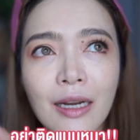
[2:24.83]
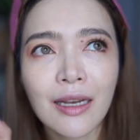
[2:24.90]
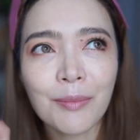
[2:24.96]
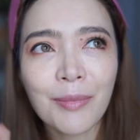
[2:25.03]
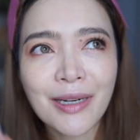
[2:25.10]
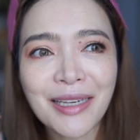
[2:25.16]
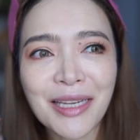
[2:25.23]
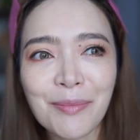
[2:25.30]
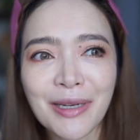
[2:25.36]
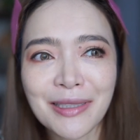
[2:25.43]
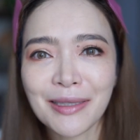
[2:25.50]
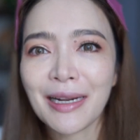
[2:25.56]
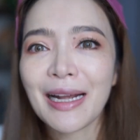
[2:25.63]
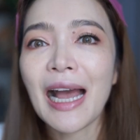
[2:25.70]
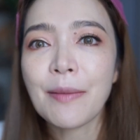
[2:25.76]
แล้วบางทีมัน
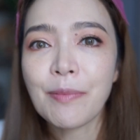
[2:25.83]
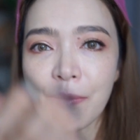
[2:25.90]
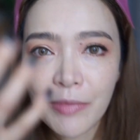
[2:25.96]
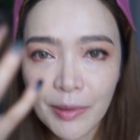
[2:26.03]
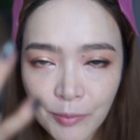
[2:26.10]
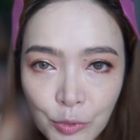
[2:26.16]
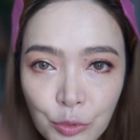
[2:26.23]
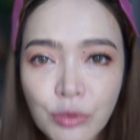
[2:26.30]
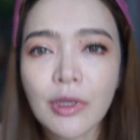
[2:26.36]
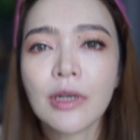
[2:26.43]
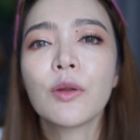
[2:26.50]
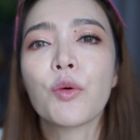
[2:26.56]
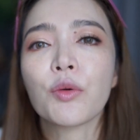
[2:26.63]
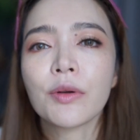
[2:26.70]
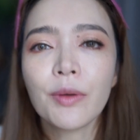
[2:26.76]
จะกลายเป็นแบบดูต
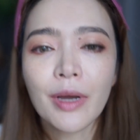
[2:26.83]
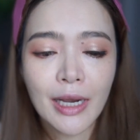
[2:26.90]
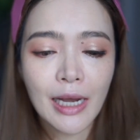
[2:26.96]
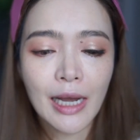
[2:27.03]
ลกด้วย